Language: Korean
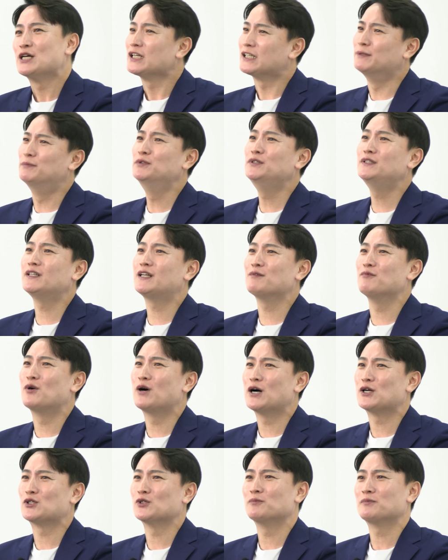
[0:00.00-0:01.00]
그분들의
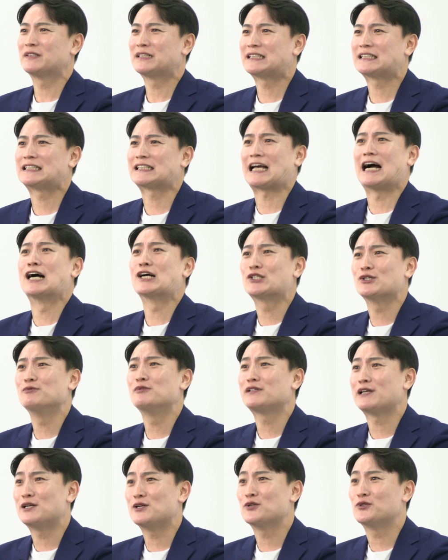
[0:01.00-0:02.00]
뭔가 좀
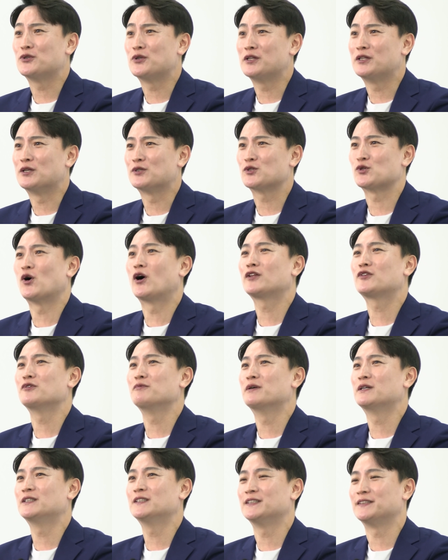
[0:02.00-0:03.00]
강점을 살려드려야 돼서 저
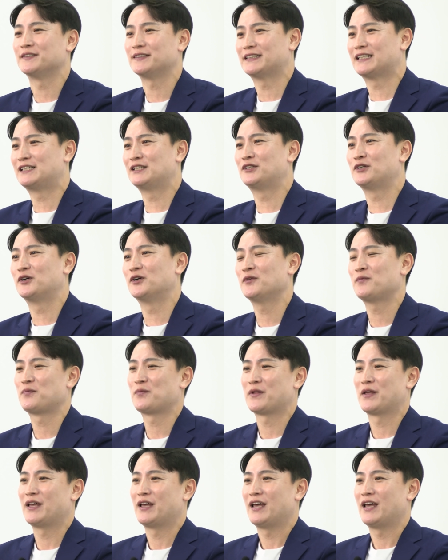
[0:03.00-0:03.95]
같으면은 예를 들어